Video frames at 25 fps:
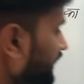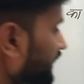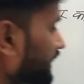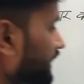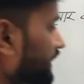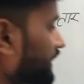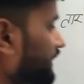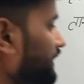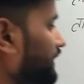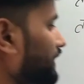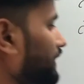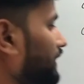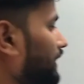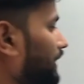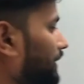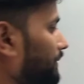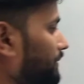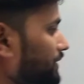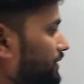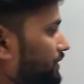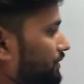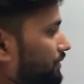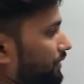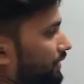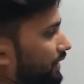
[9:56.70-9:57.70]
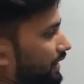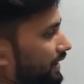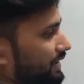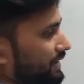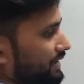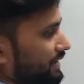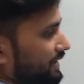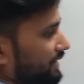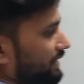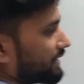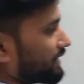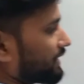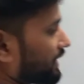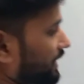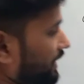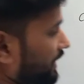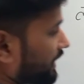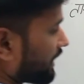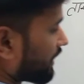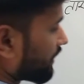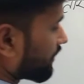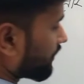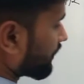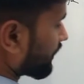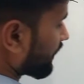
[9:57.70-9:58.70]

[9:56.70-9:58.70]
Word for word: जी अब इसको यहाँ से इधर ले आओ